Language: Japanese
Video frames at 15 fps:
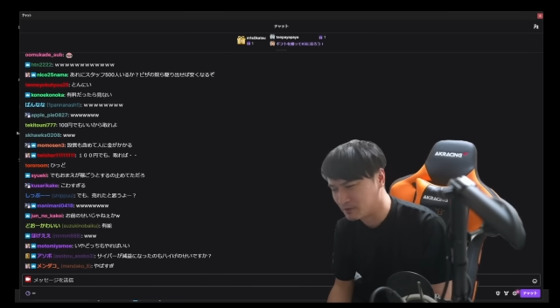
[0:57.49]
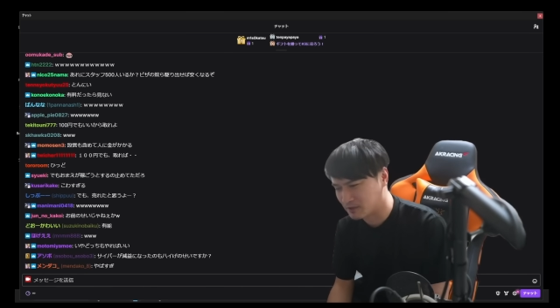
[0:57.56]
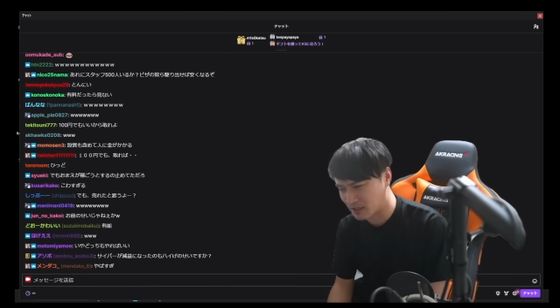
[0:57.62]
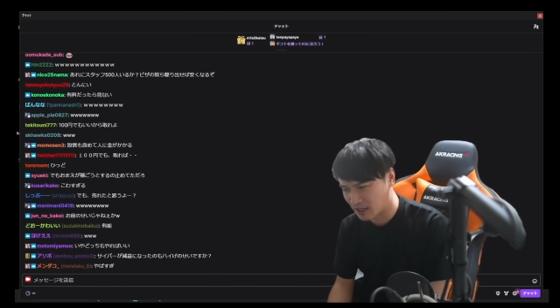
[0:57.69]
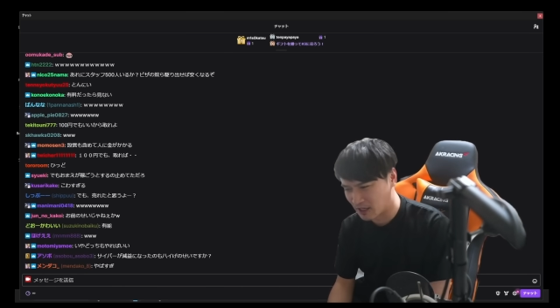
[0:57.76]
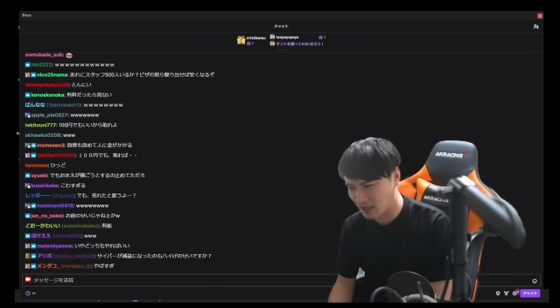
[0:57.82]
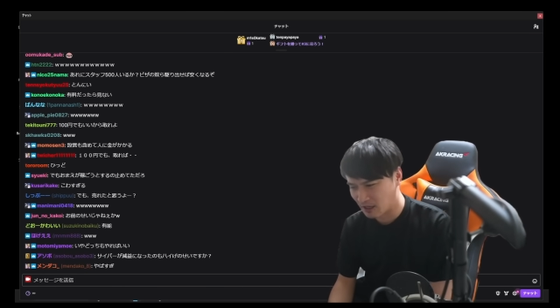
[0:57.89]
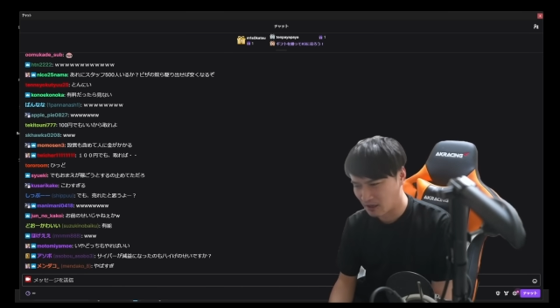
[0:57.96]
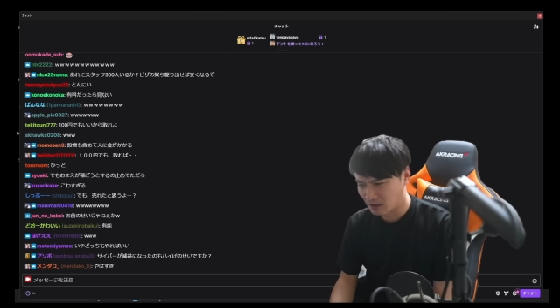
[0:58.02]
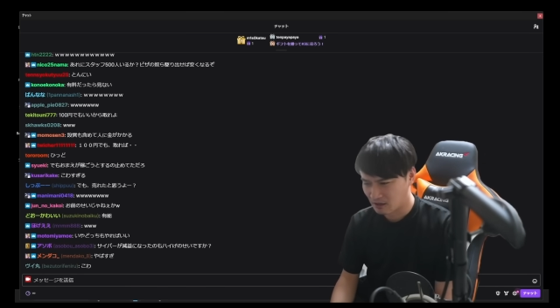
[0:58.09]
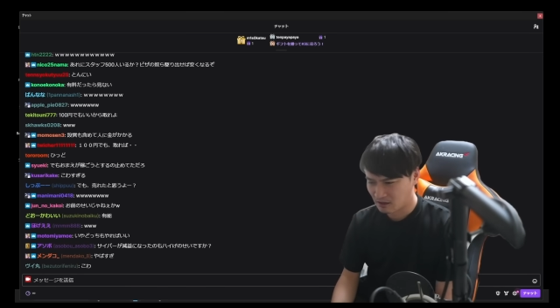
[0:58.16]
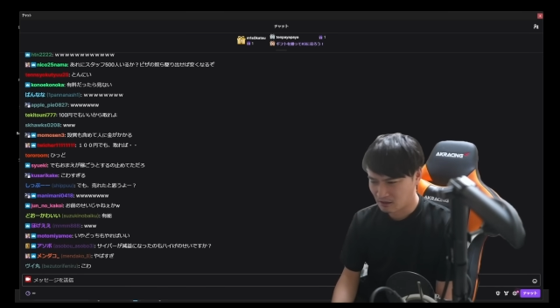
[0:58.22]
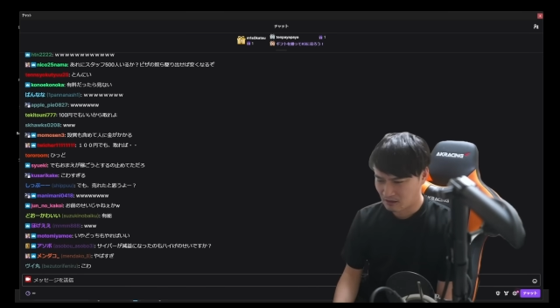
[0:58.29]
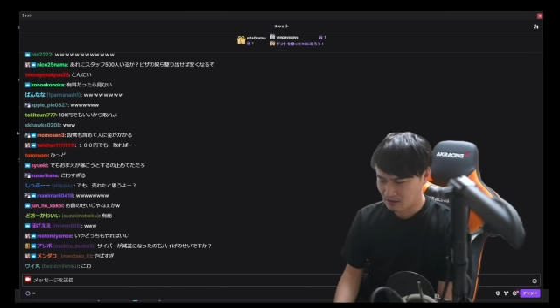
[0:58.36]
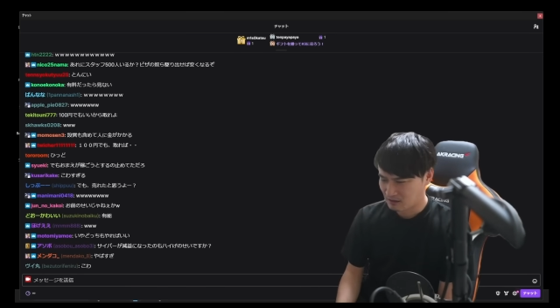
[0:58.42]
戦。
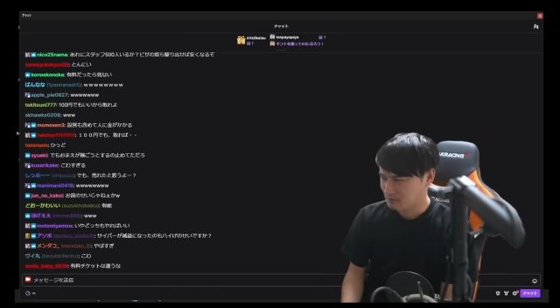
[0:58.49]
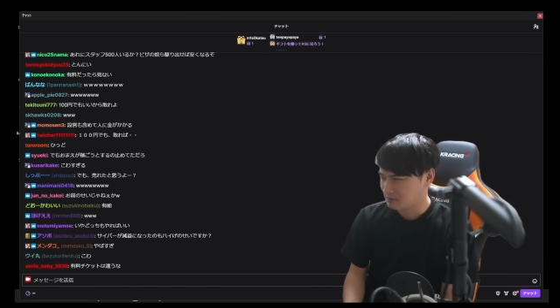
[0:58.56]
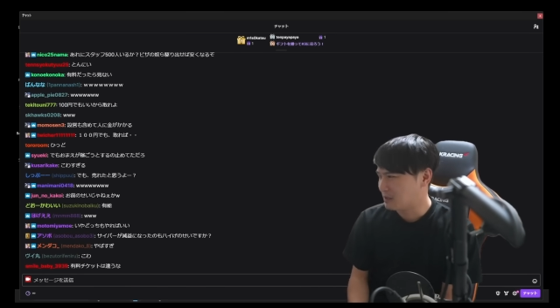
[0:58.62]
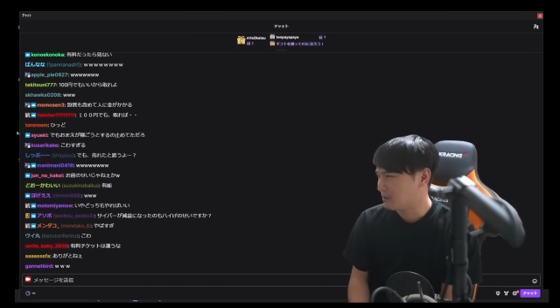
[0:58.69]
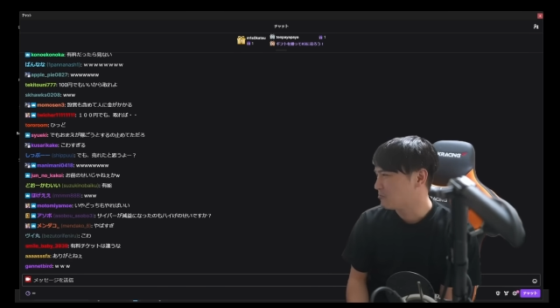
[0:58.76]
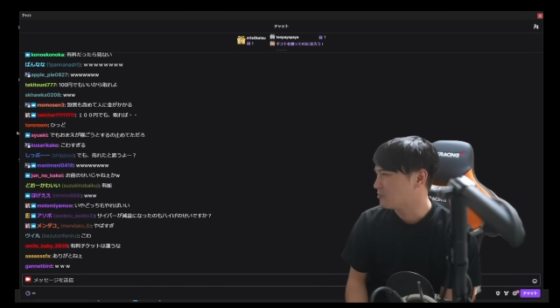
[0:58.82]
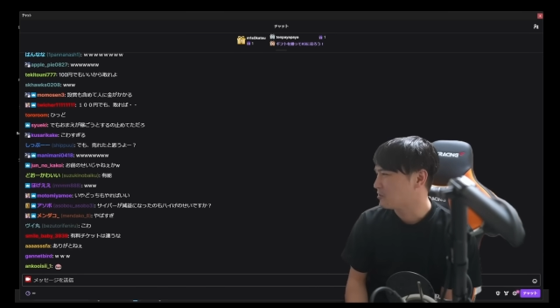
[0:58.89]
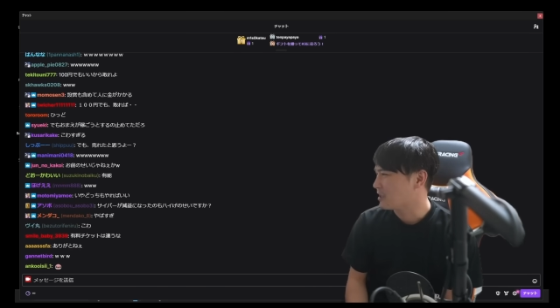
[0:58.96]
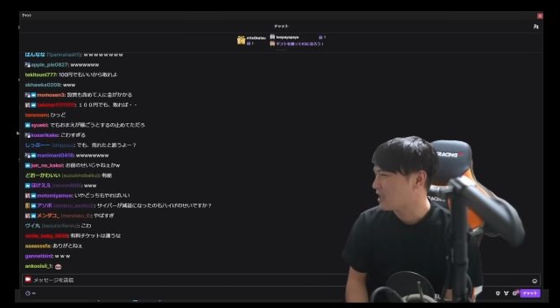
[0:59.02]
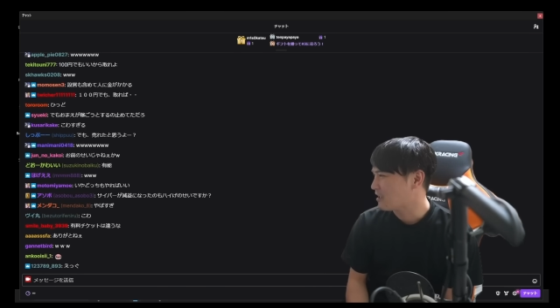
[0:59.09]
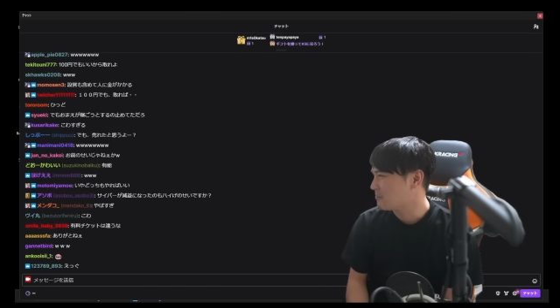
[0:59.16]
ね、もうやめ